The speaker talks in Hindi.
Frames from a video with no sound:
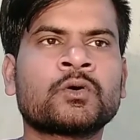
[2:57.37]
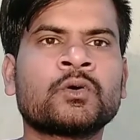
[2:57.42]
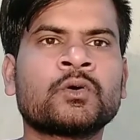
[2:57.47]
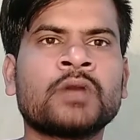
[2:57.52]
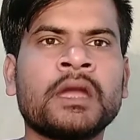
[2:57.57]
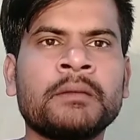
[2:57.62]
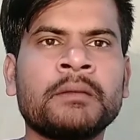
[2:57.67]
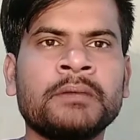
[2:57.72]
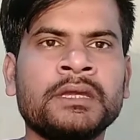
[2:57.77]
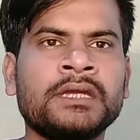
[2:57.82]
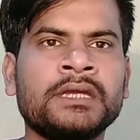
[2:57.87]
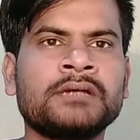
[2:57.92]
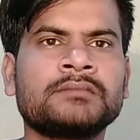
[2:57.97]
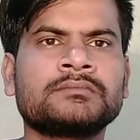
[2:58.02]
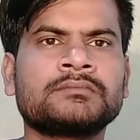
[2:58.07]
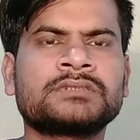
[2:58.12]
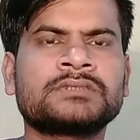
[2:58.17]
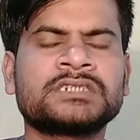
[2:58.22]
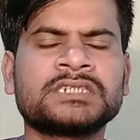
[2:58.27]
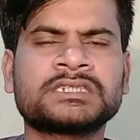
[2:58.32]
कोरोना भी
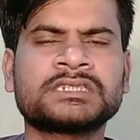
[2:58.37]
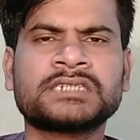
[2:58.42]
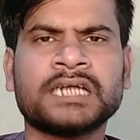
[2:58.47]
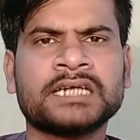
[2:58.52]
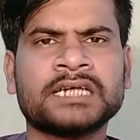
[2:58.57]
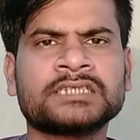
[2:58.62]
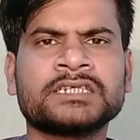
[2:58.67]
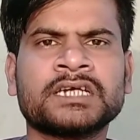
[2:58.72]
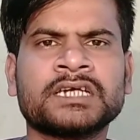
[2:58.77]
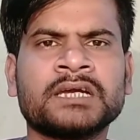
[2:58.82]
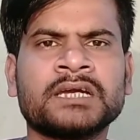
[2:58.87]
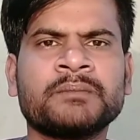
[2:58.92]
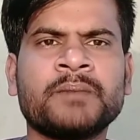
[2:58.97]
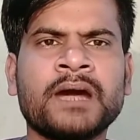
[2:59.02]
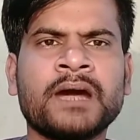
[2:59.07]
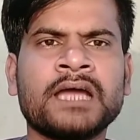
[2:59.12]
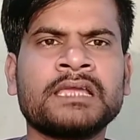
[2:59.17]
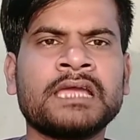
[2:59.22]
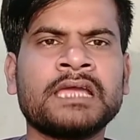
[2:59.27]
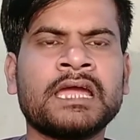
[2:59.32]
ठीक ठाक जगह
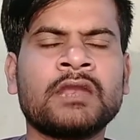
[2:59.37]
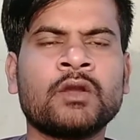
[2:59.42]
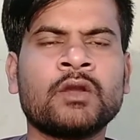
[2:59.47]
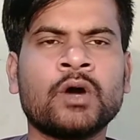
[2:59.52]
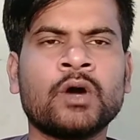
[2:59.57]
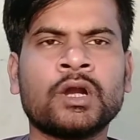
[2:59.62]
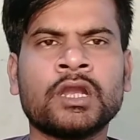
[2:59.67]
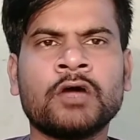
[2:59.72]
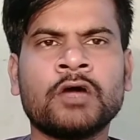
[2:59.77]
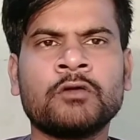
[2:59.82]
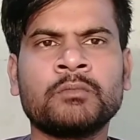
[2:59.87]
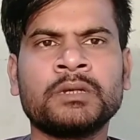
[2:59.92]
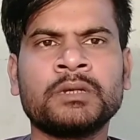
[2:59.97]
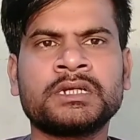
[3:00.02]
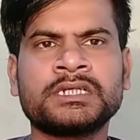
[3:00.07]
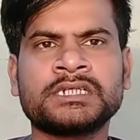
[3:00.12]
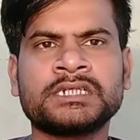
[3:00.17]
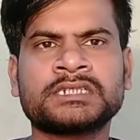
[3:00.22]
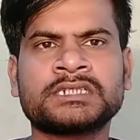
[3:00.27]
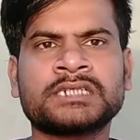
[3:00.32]
पर आ जाए लॉकडाउन
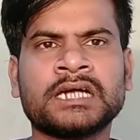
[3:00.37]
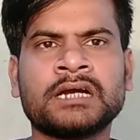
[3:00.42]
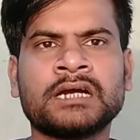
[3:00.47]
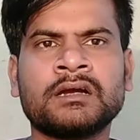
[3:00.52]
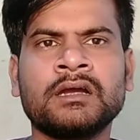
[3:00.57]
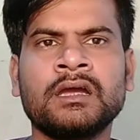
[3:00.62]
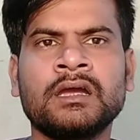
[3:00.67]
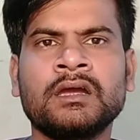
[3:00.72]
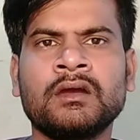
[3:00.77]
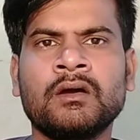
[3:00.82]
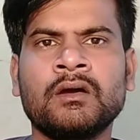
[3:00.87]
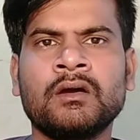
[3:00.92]
भी ठीक ठाक